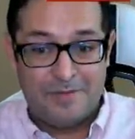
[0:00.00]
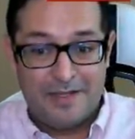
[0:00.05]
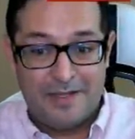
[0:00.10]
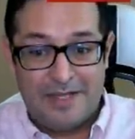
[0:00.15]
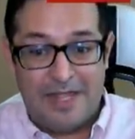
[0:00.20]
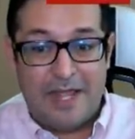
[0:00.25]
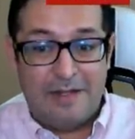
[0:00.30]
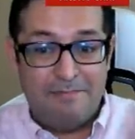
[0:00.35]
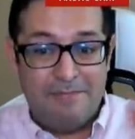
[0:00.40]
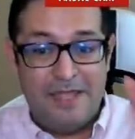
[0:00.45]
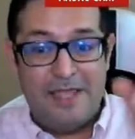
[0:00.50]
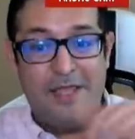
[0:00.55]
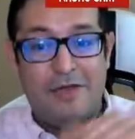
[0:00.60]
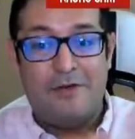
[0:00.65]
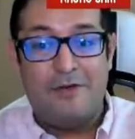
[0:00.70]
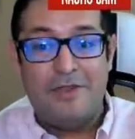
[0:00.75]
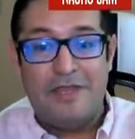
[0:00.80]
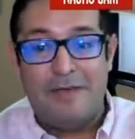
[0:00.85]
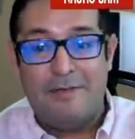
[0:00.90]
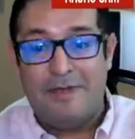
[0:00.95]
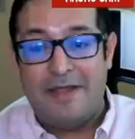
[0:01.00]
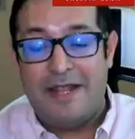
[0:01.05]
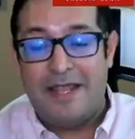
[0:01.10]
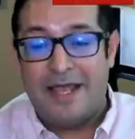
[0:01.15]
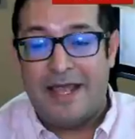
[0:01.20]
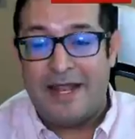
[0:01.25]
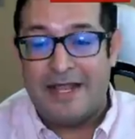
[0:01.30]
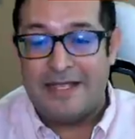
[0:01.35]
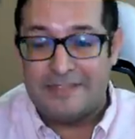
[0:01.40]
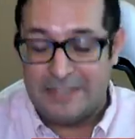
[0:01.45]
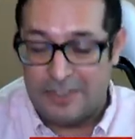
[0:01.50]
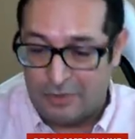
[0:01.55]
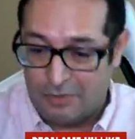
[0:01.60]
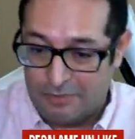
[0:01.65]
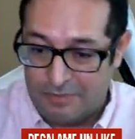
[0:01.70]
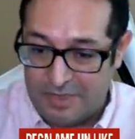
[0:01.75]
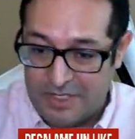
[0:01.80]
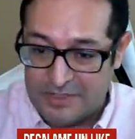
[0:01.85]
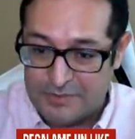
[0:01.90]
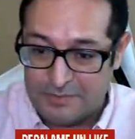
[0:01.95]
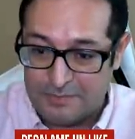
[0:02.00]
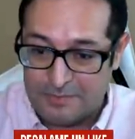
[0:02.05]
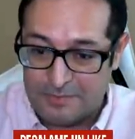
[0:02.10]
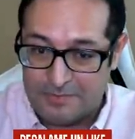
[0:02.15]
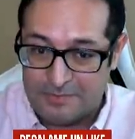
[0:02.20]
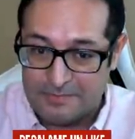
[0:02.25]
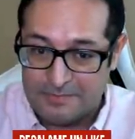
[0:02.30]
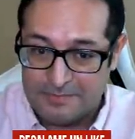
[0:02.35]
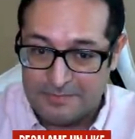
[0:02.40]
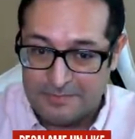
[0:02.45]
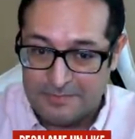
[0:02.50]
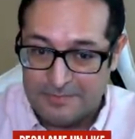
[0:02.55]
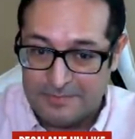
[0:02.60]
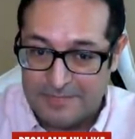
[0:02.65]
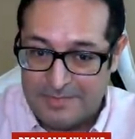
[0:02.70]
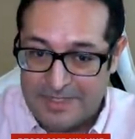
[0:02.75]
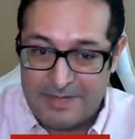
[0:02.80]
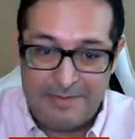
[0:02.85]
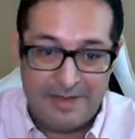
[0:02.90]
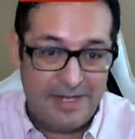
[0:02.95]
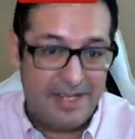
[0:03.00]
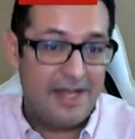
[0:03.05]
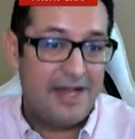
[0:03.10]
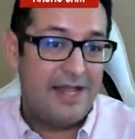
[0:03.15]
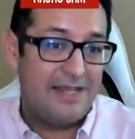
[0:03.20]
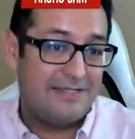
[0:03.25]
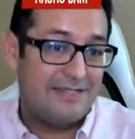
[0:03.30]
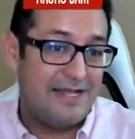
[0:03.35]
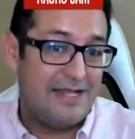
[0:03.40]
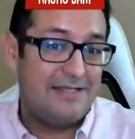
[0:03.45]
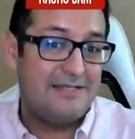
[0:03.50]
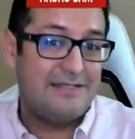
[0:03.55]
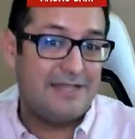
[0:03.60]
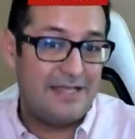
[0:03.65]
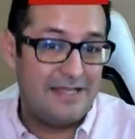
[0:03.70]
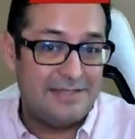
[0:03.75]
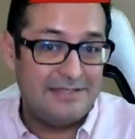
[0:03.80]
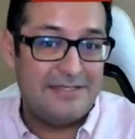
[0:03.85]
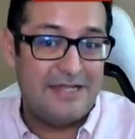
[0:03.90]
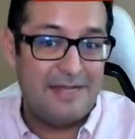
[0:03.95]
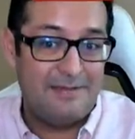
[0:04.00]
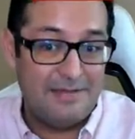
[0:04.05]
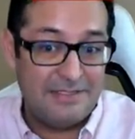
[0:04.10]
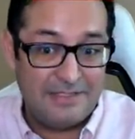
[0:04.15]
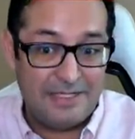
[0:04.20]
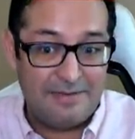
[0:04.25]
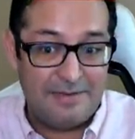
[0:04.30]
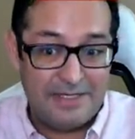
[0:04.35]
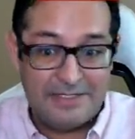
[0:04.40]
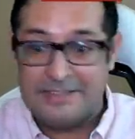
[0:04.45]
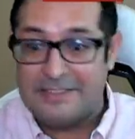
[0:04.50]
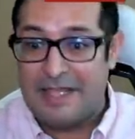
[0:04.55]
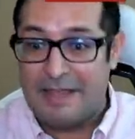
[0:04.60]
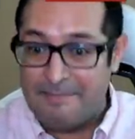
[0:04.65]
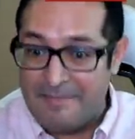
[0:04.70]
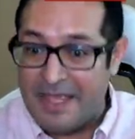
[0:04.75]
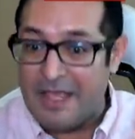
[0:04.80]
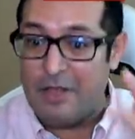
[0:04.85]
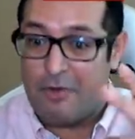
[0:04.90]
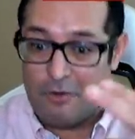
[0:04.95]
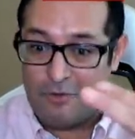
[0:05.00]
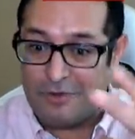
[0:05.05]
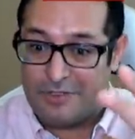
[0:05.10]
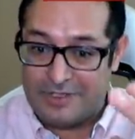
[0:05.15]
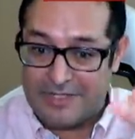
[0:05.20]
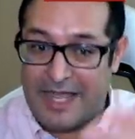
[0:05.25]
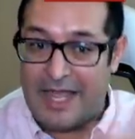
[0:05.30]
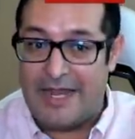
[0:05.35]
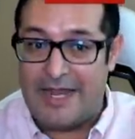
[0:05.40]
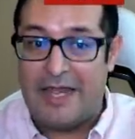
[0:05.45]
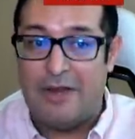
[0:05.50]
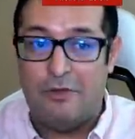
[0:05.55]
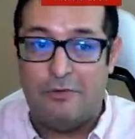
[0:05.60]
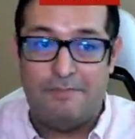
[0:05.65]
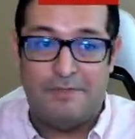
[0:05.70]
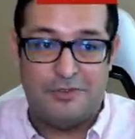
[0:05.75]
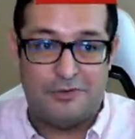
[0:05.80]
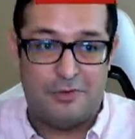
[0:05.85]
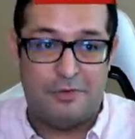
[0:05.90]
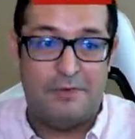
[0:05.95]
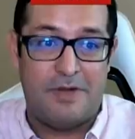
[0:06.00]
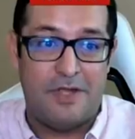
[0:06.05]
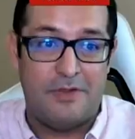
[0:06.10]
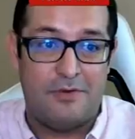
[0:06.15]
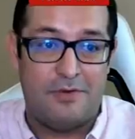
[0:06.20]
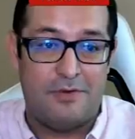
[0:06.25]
En México deberían hacer lo mismo. Deberían las grandes cadenas televisivas también cortar a López Obrador.